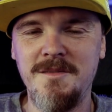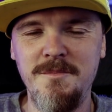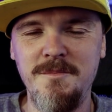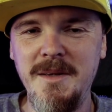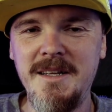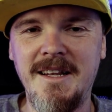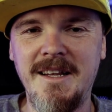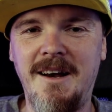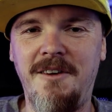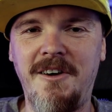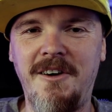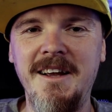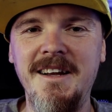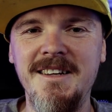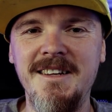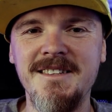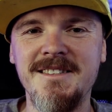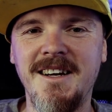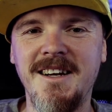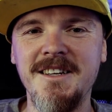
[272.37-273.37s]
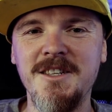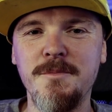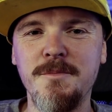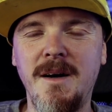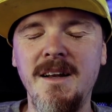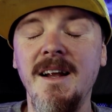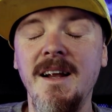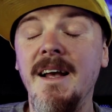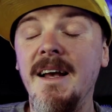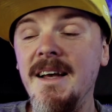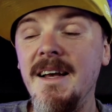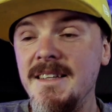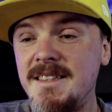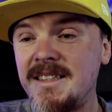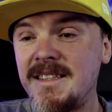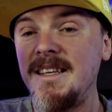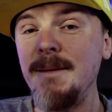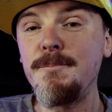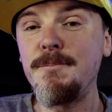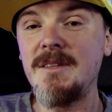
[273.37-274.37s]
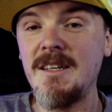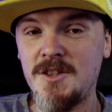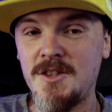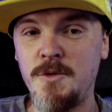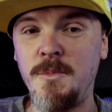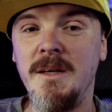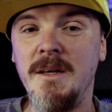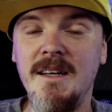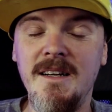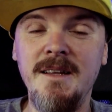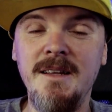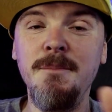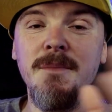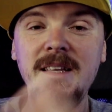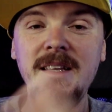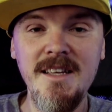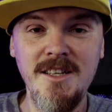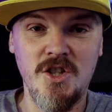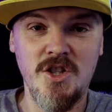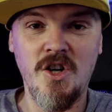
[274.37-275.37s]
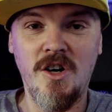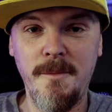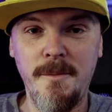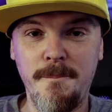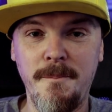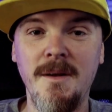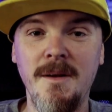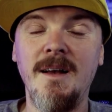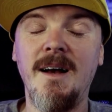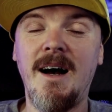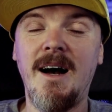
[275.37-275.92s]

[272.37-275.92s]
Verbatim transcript: mittlerweile, sage ich mal. Es gibt das Spiel im eShop,